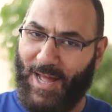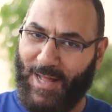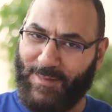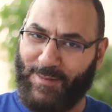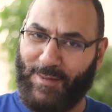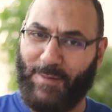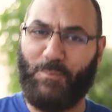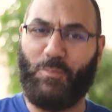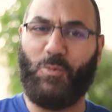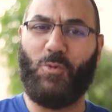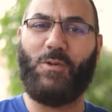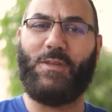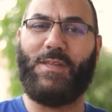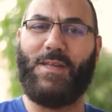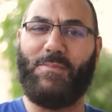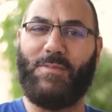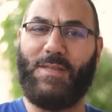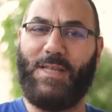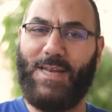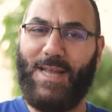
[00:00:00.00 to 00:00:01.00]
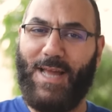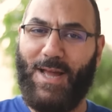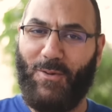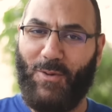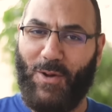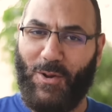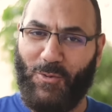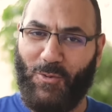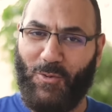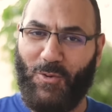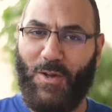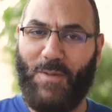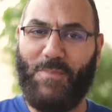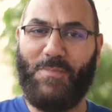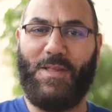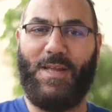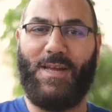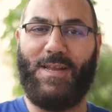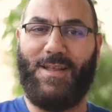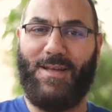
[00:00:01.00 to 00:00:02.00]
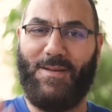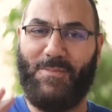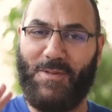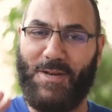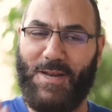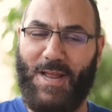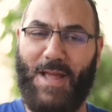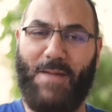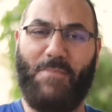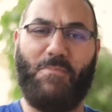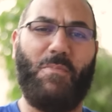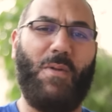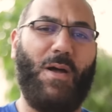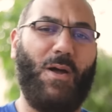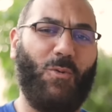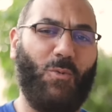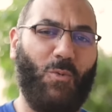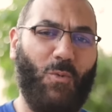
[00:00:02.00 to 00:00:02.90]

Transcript: هنسبورت ابننا وهنقول له يا ابني احنا بنحبك